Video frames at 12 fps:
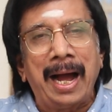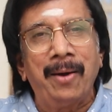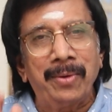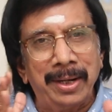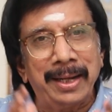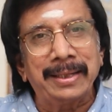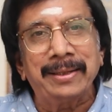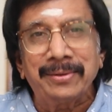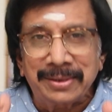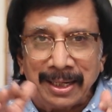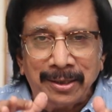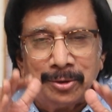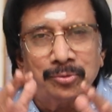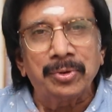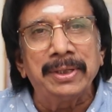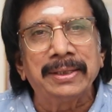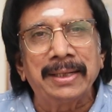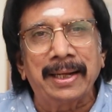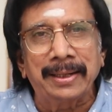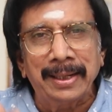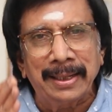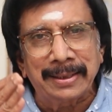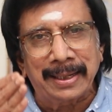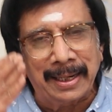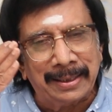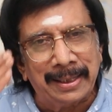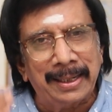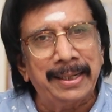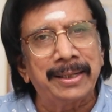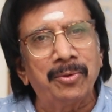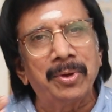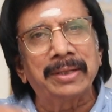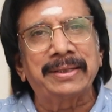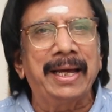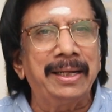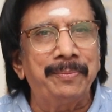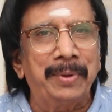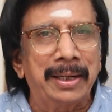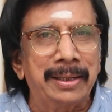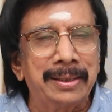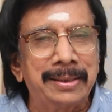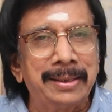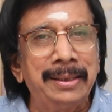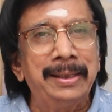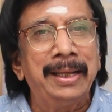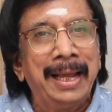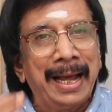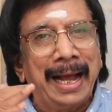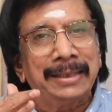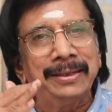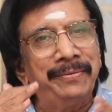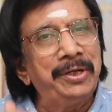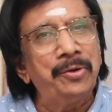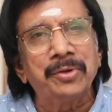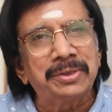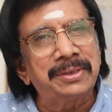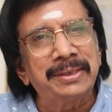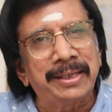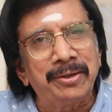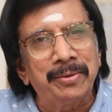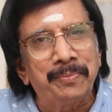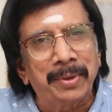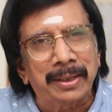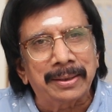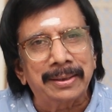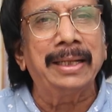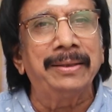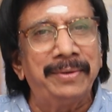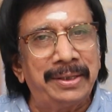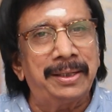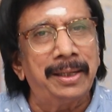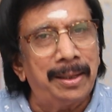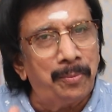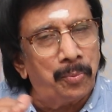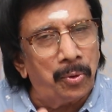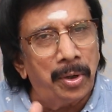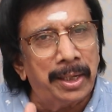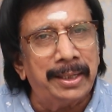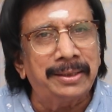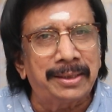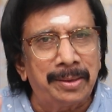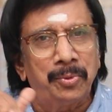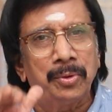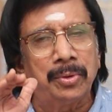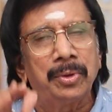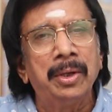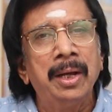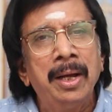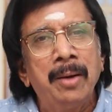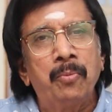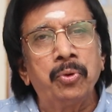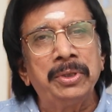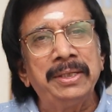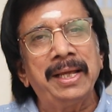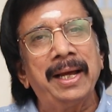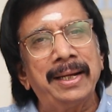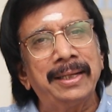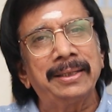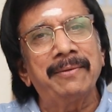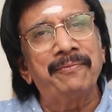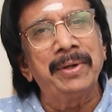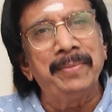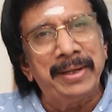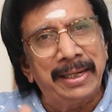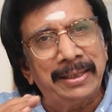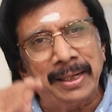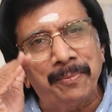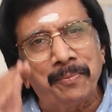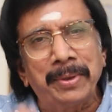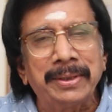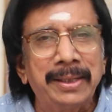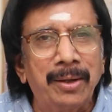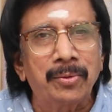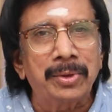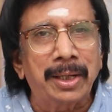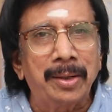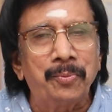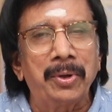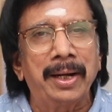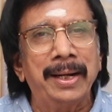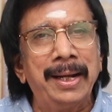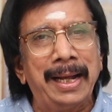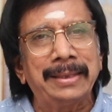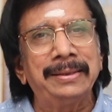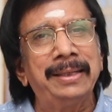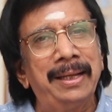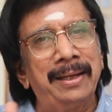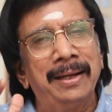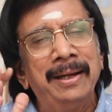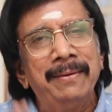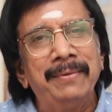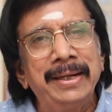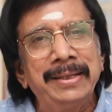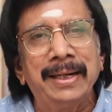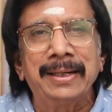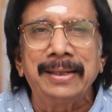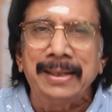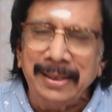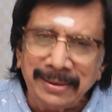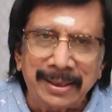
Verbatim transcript: அவங்க ஏதாவது கட்டு சொல்லியிருந்தாங்கன்னா அந்த கட்டெல்லாம் இங்கே உள்ள தயாரிப்பாளர்களுக்கு அந்த விநியோகத்தை தெரிவிப்பார் அந்த வெட்டுக்கள்லாம் போக திரும்பவும் புதிதாக அந்த ஃபிலிமை என்கிரிப்ட் பண்ணி தான் அவங்களுக்கு அனுப்புவாங்க அதுதான் வெளிநாடுகளிலே